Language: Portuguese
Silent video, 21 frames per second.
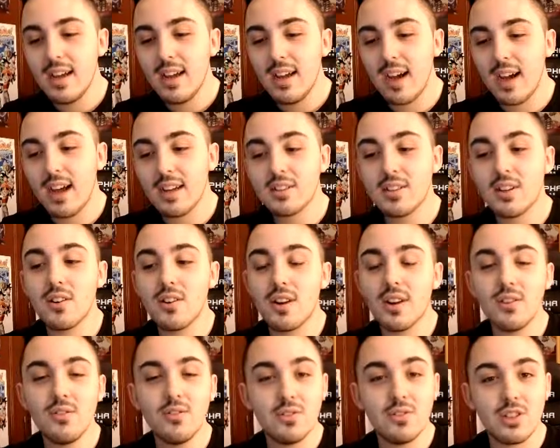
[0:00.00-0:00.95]
Acho que
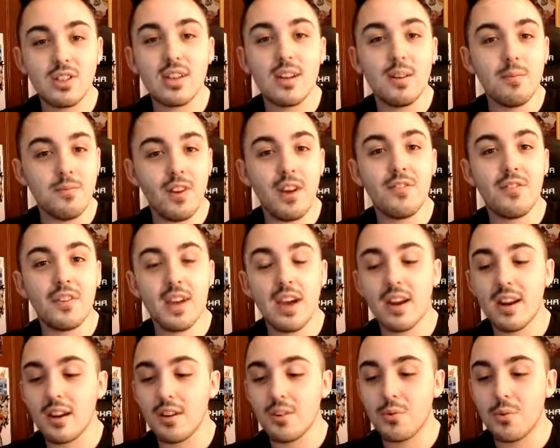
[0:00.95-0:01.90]
agora o extremo vai ficar
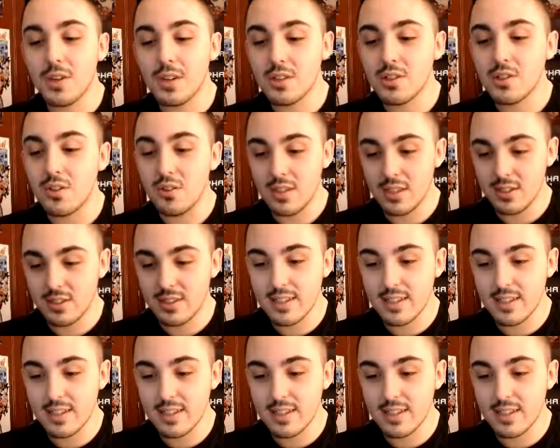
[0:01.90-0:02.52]
arco-íris com este.